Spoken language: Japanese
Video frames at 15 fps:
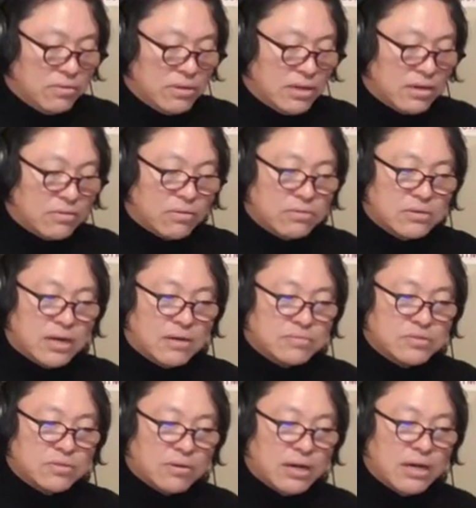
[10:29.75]
おにゃんこ
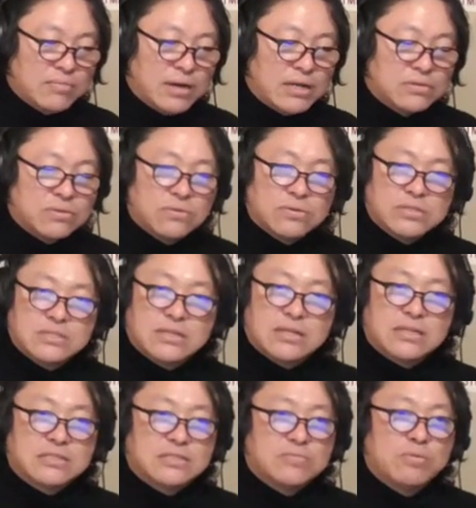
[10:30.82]
クラブとか、まああと後に
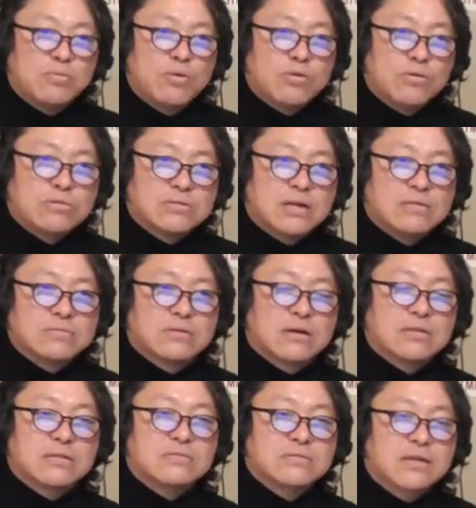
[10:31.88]
形の桃子クラブと
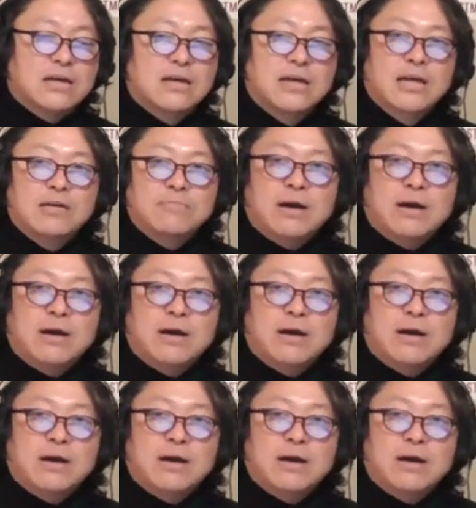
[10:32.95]
かっていうね、